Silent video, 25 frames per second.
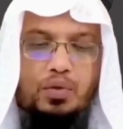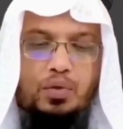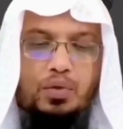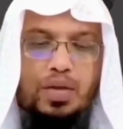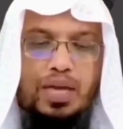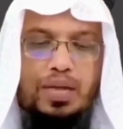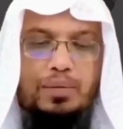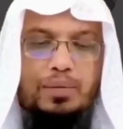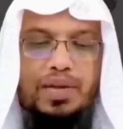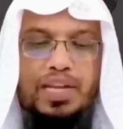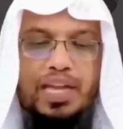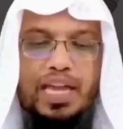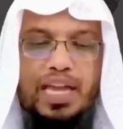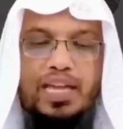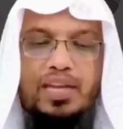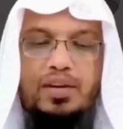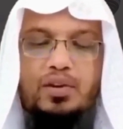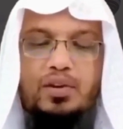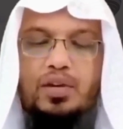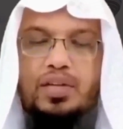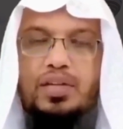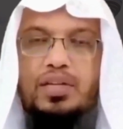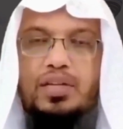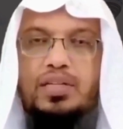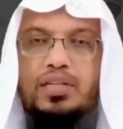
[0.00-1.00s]
কিন্তু এর মানে
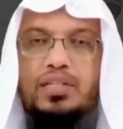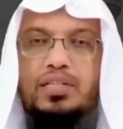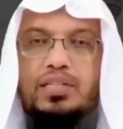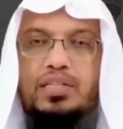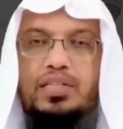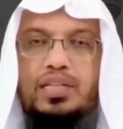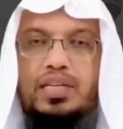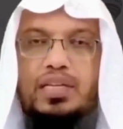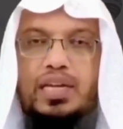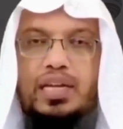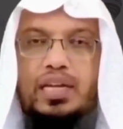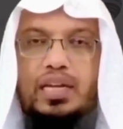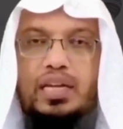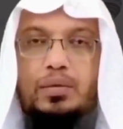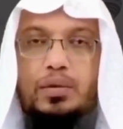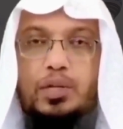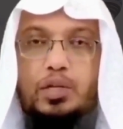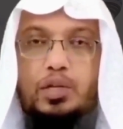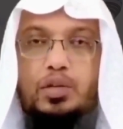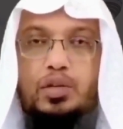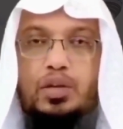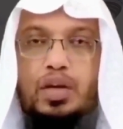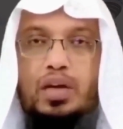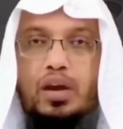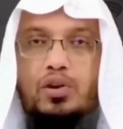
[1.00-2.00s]
এই নয় যে এটা
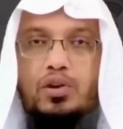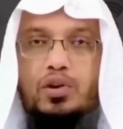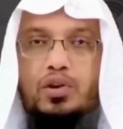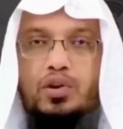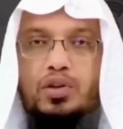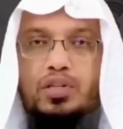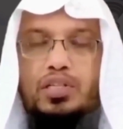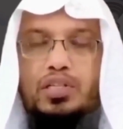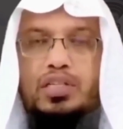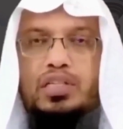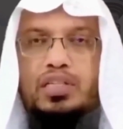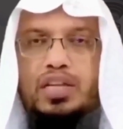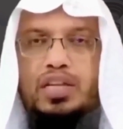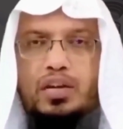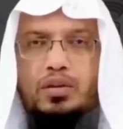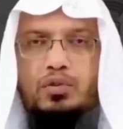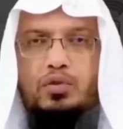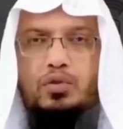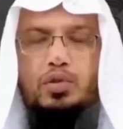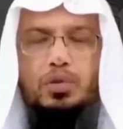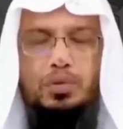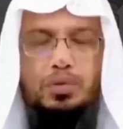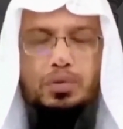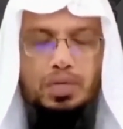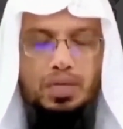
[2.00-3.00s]
ইবাদতের কারণে হয়েছে এটা
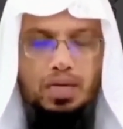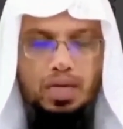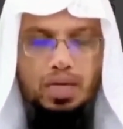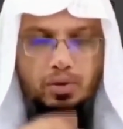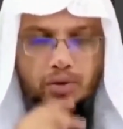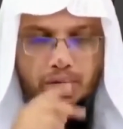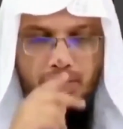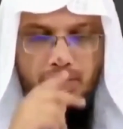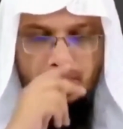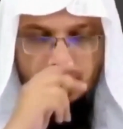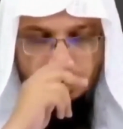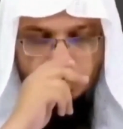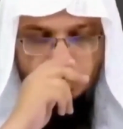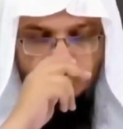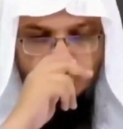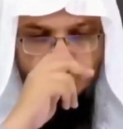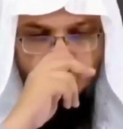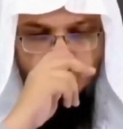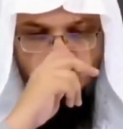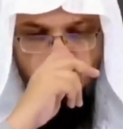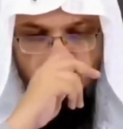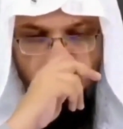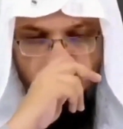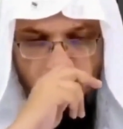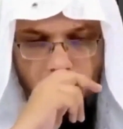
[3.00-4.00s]
শারীরিক কোনো সমস্যার কারণে তার
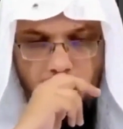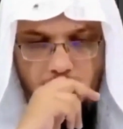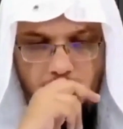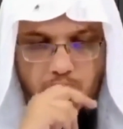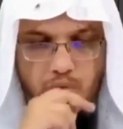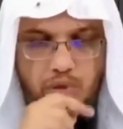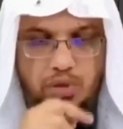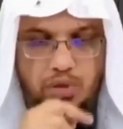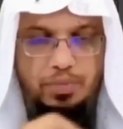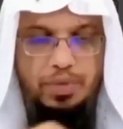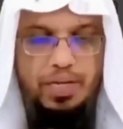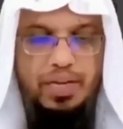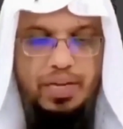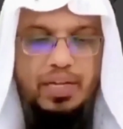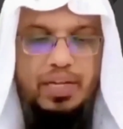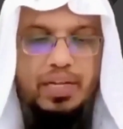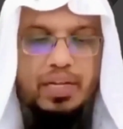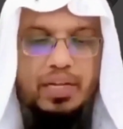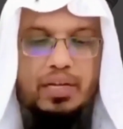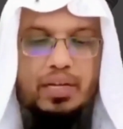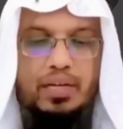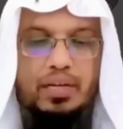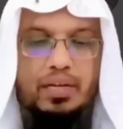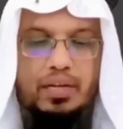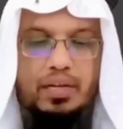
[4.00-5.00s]
ত্বকের সমস্যার কারণে হতে পারে
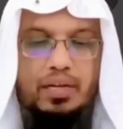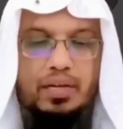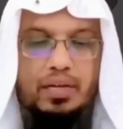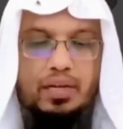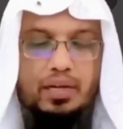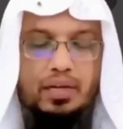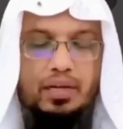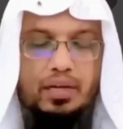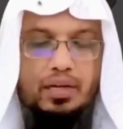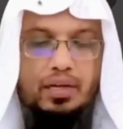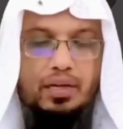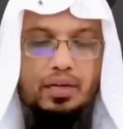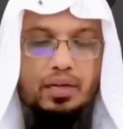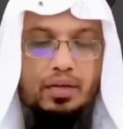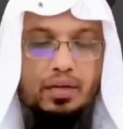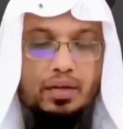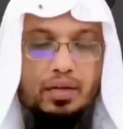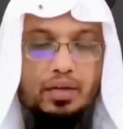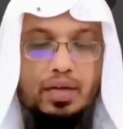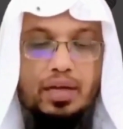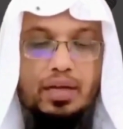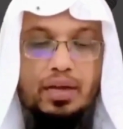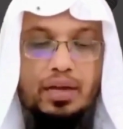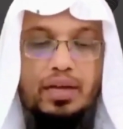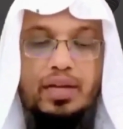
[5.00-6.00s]

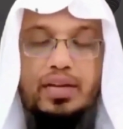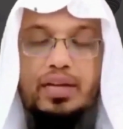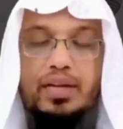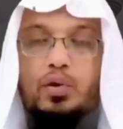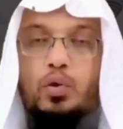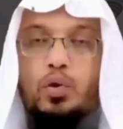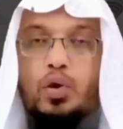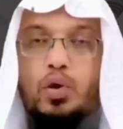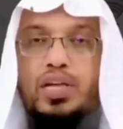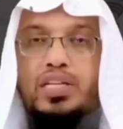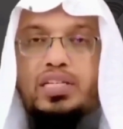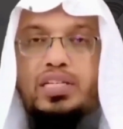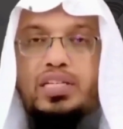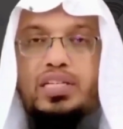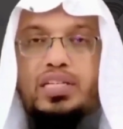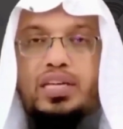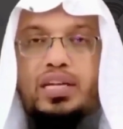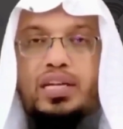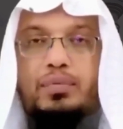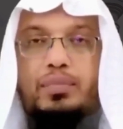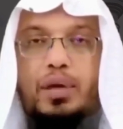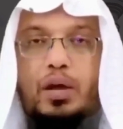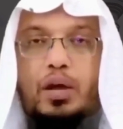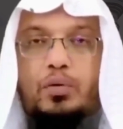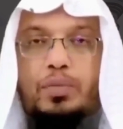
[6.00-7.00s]
আর এটা হলেই যে
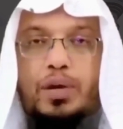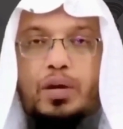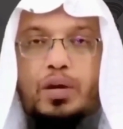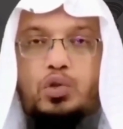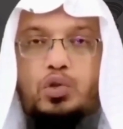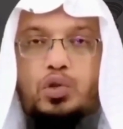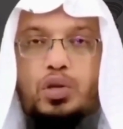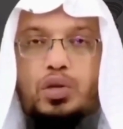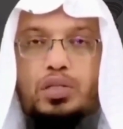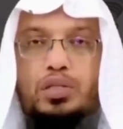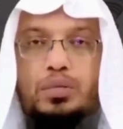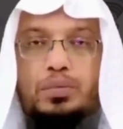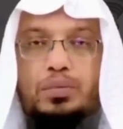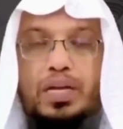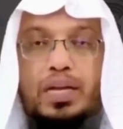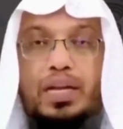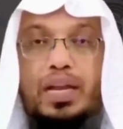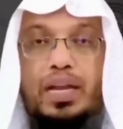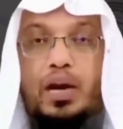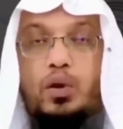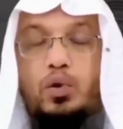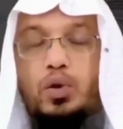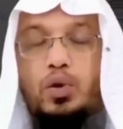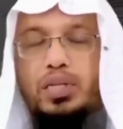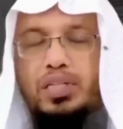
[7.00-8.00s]
সে ভালো মানুষ হয়ে যাবে
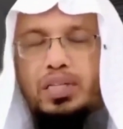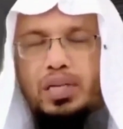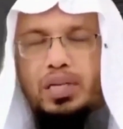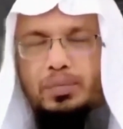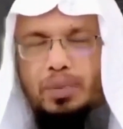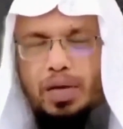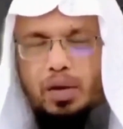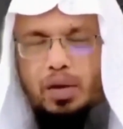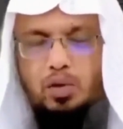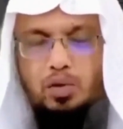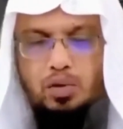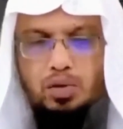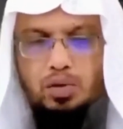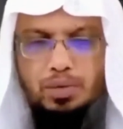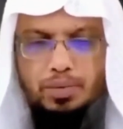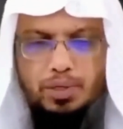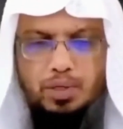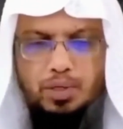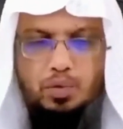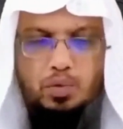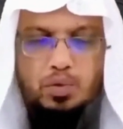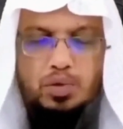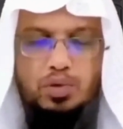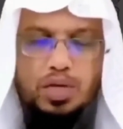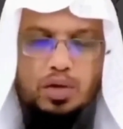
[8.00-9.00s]
আর না হলে সে ভালো
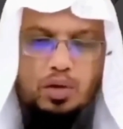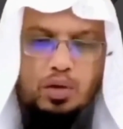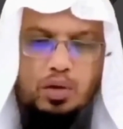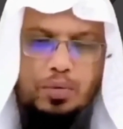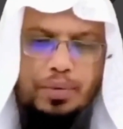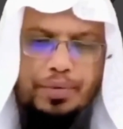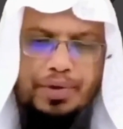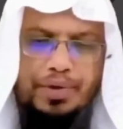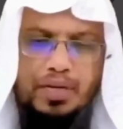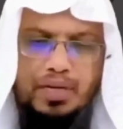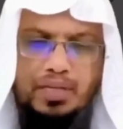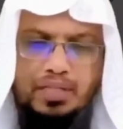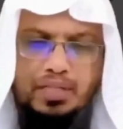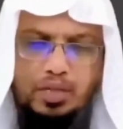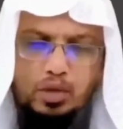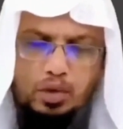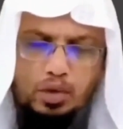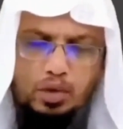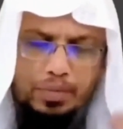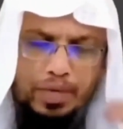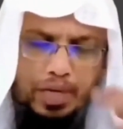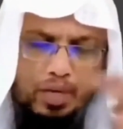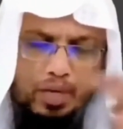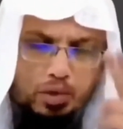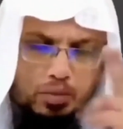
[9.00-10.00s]
এবাদত গুজার না ব্যাপারটা
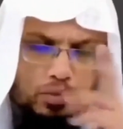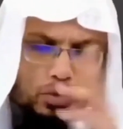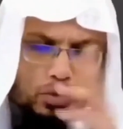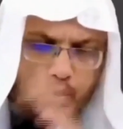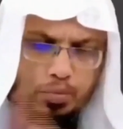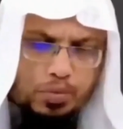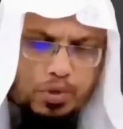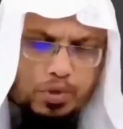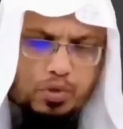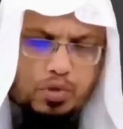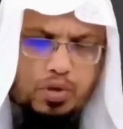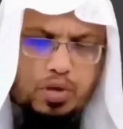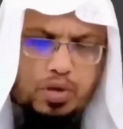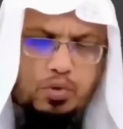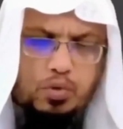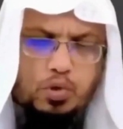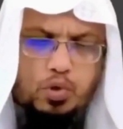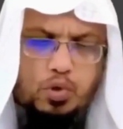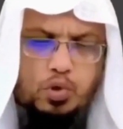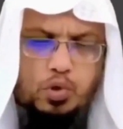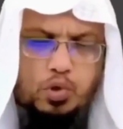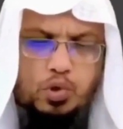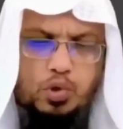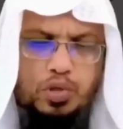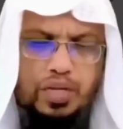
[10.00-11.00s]
সেরকম না এরকম যোগ বিয়োগ করার
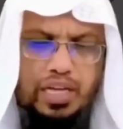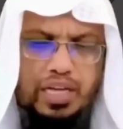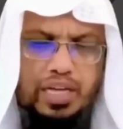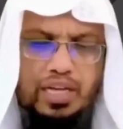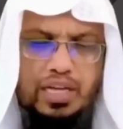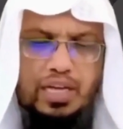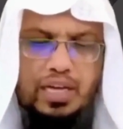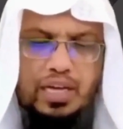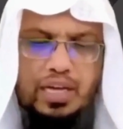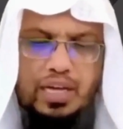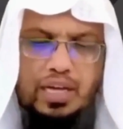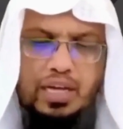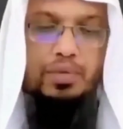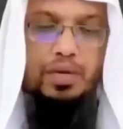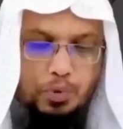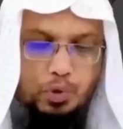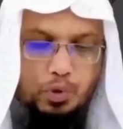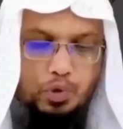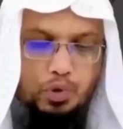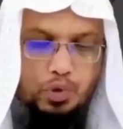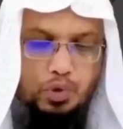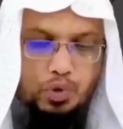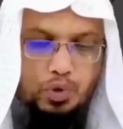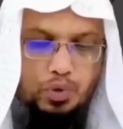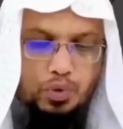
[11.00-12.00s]
কোনো সুযোগ নেই
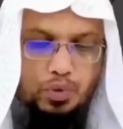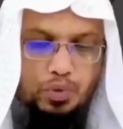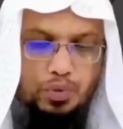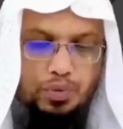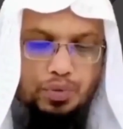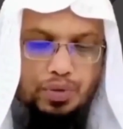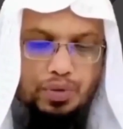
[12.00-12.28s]
স্পর্শ